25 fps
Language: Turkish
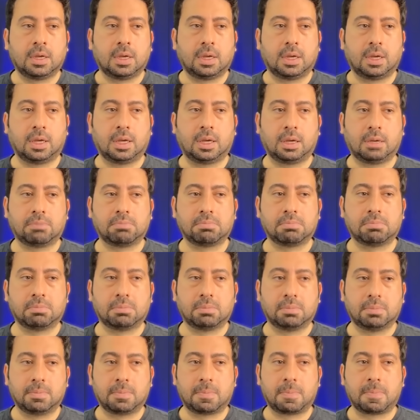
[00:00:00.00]
E,
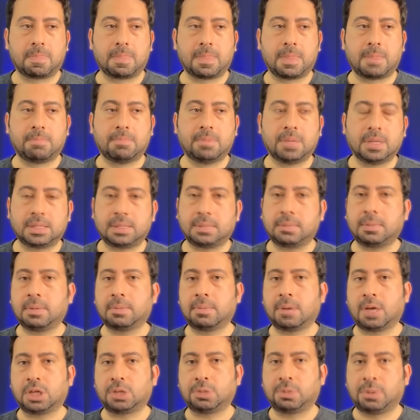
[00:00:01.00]
nasıl bir
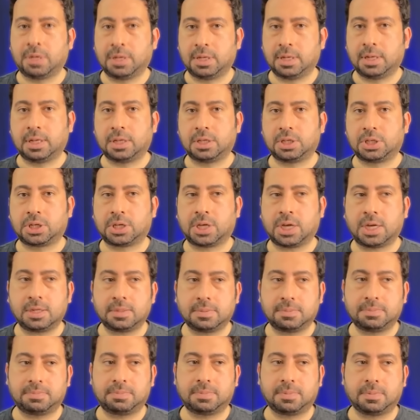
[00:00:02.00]
maç planıyla çıkar?
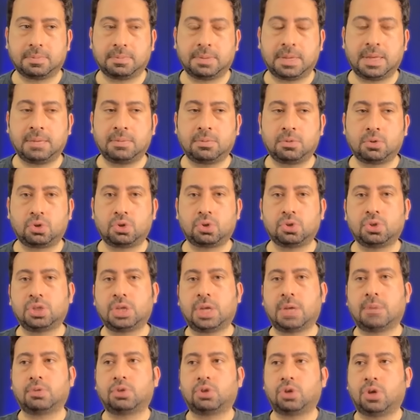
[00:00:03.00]
Benim
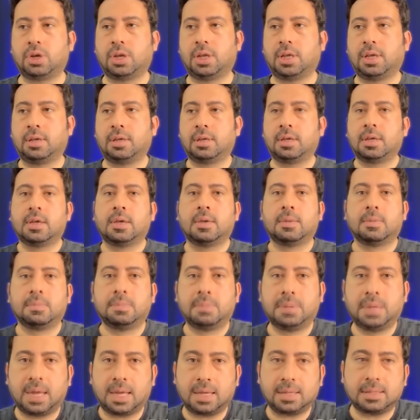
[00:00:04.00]
düşüncem şöyle.
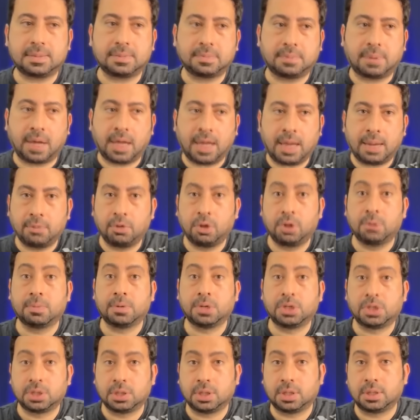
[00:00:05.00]
Biraz Bayern Münih
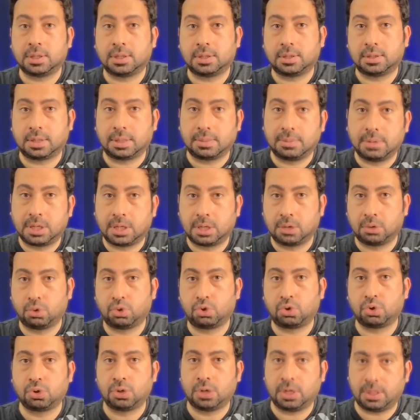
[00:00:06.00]
maçı da tabii ki
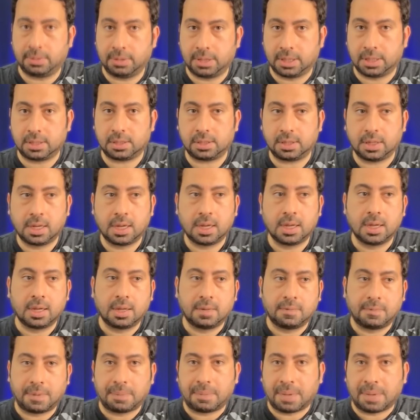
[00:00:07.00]
düşünülebilir ve